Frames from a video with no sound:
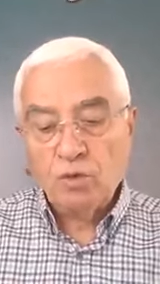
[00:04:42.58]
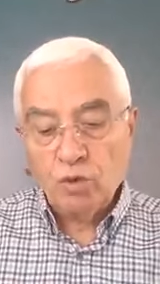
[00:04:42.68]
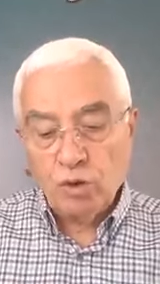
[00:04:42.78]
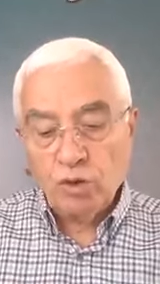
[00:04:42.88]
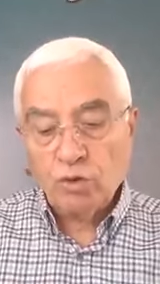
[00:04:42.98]

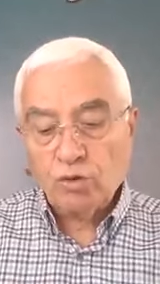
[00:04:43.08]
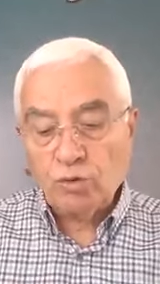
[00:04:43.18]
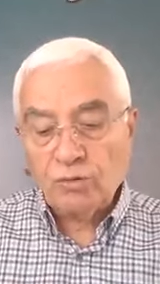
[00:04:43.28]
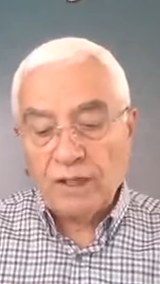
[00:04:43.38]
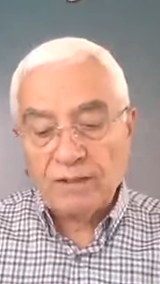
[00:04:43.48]
Nuh
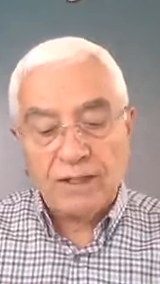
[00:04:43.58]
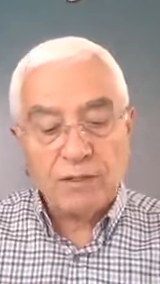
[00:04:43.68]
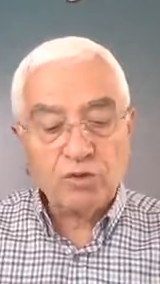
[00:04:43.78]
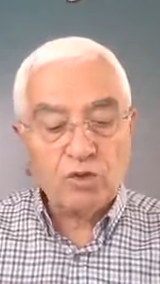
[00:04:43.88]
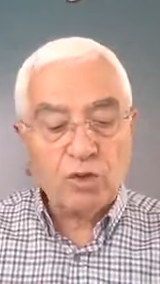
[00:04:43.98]

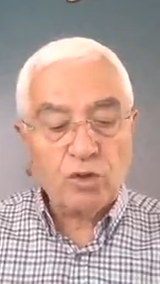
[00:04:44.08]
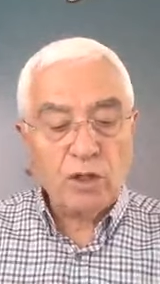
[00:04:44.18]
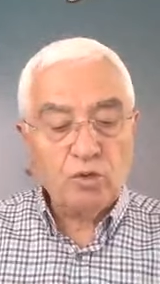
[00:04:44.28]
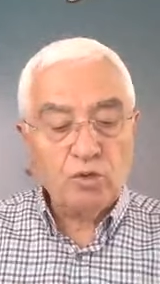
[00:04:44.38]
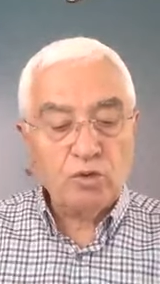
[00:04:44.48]
tufandan
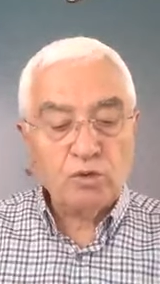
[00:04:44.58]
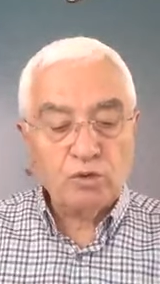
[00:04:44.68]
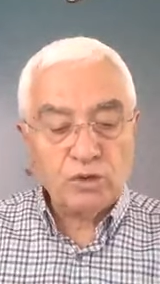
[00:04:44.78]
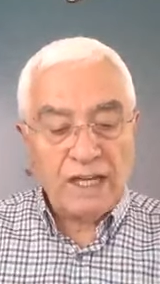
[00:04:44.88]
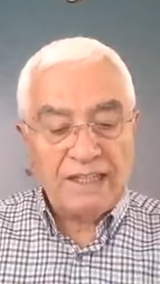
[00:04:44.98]
sonra
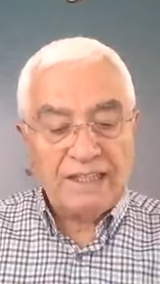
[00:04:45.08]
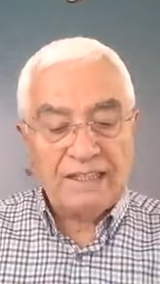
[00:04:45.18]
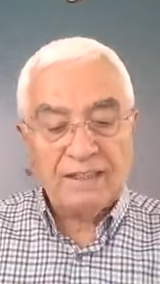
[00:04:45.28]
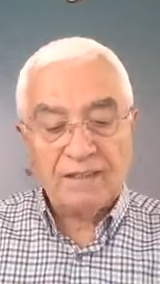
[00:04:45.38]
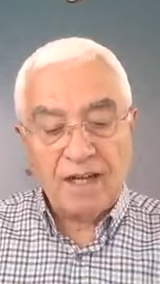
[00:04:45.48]
350
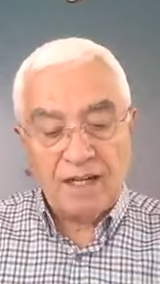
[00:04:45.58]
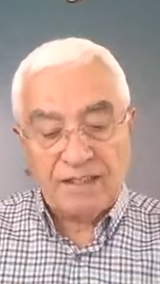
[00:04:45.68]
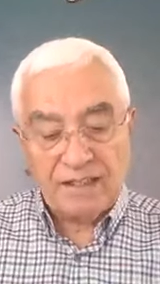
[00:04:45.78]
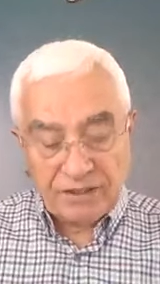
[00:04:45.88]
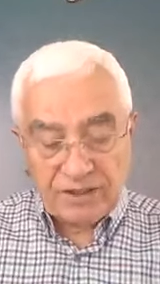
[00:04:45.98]
yıl daha
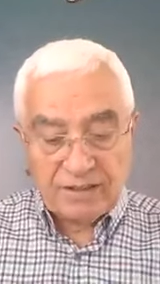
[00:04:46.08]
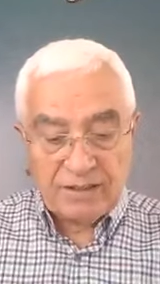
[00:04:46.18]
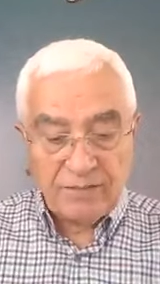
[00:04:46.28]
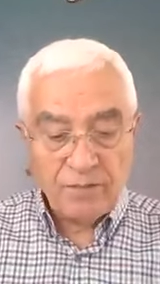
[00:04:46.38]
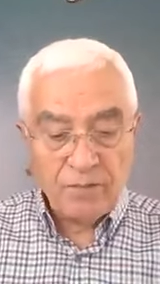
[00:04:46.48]

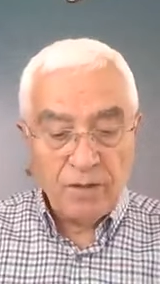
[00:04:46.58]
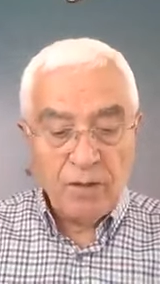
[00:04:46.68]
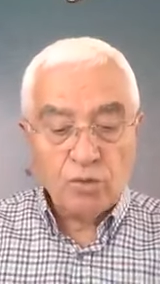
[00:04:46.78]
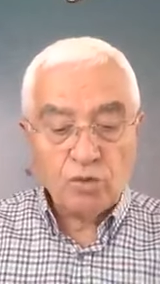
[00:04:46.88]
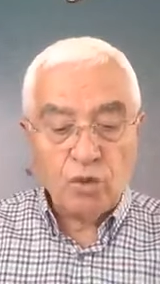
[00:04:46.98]
yaşadı
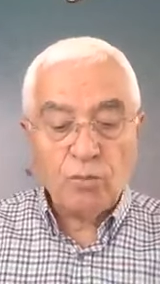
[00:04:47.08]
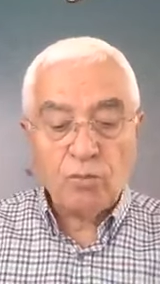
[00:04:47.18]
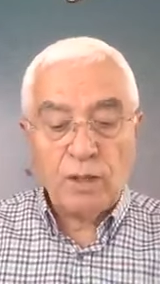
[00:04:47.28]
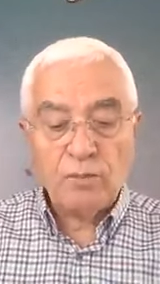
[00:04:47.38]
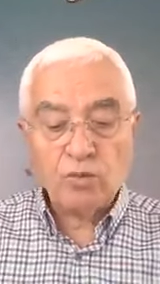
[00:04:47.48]

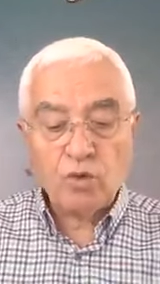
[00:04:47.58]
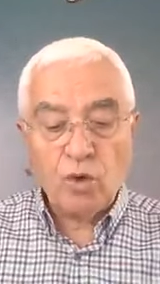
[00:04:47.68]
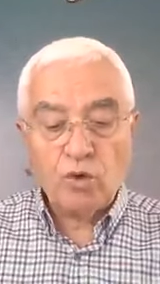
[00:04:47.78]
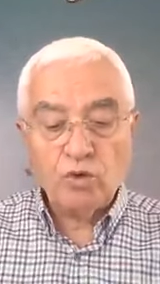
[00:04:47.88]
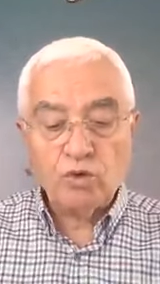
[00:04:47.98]
toplam
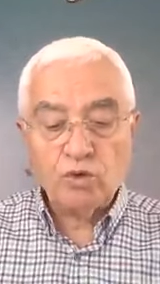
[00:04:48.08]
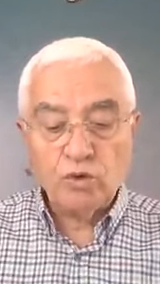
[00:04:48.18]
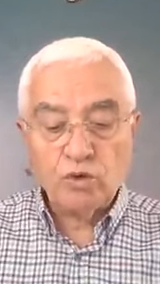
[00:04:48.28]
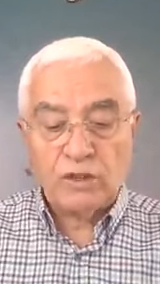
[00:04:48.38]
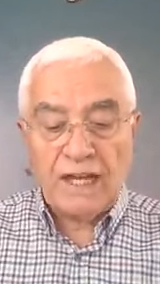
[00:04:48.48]

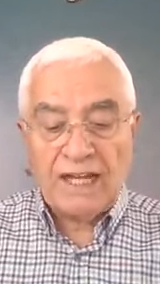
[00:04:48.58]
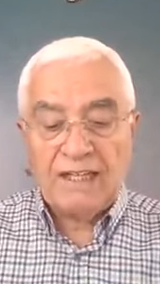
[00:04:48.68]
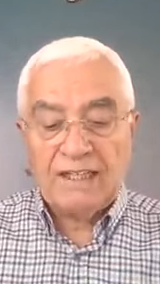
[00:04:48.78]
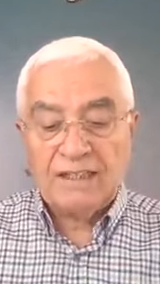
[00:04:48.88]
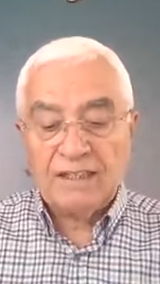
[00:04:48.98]

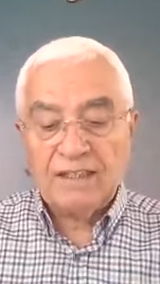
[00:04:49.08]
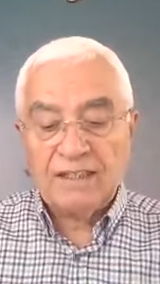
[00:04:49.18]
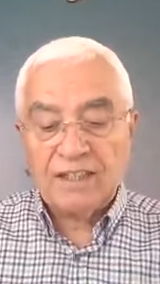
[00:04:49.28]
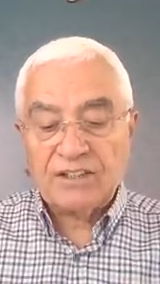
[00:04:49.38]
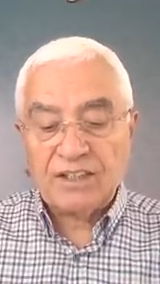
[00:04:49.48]
950 yıl
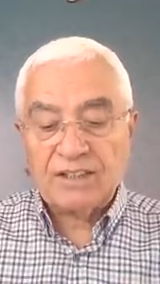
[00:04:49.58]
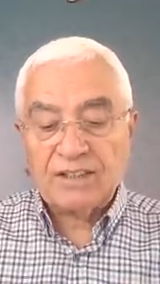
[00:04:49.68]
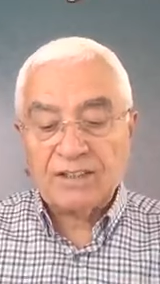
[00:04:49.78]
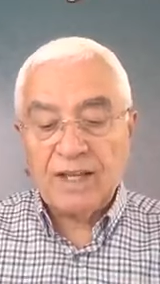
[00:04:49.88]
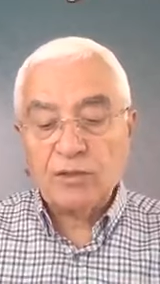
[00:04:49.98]

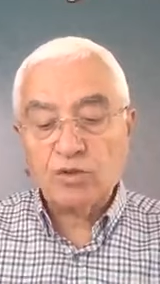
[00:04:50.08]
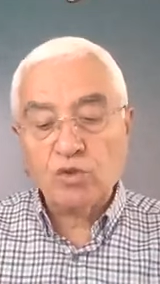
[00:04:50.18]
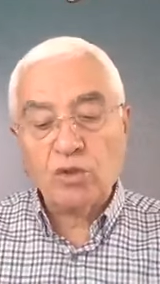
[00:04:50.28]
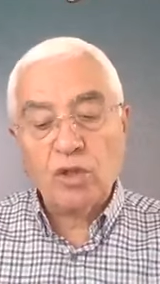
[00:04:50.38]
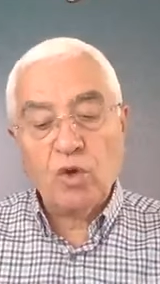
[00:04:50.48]
yaşadıktan
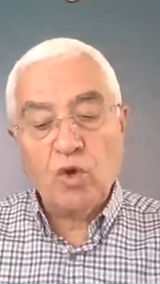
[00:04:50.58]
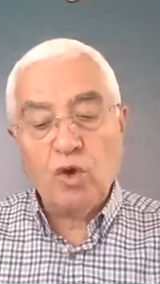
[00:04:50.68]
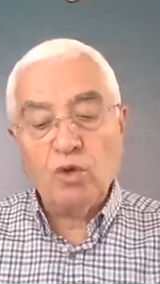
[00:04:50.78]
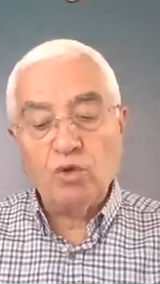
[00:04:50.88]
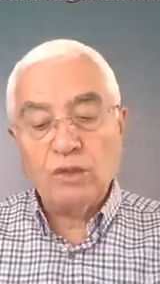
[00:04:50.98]
sonra
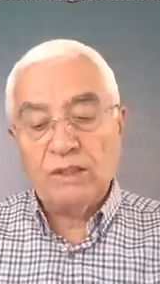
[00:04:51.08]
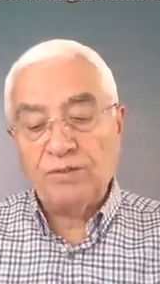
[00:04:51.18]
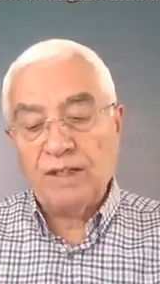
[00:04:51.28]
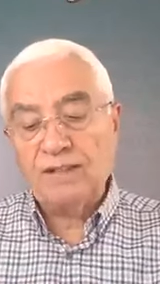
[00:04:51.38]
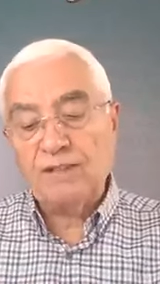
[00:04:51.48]
öldü
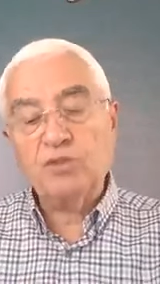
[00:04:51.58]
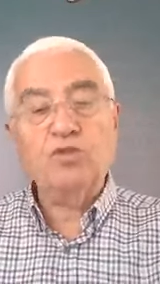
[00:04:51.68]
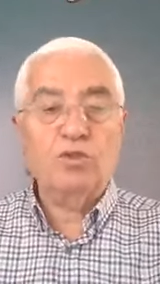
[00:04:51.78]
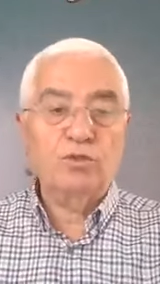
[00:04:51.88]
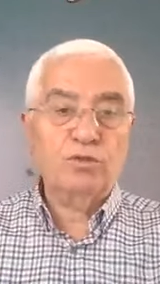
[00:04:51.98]
ifadesi
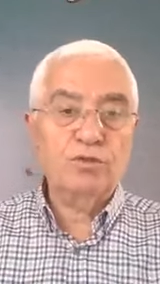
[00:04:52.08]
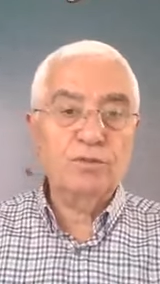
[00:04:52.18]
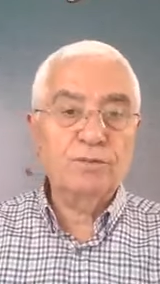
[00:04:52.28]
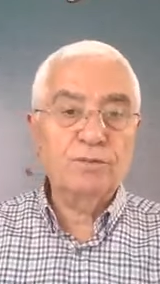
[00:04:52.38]
görülür.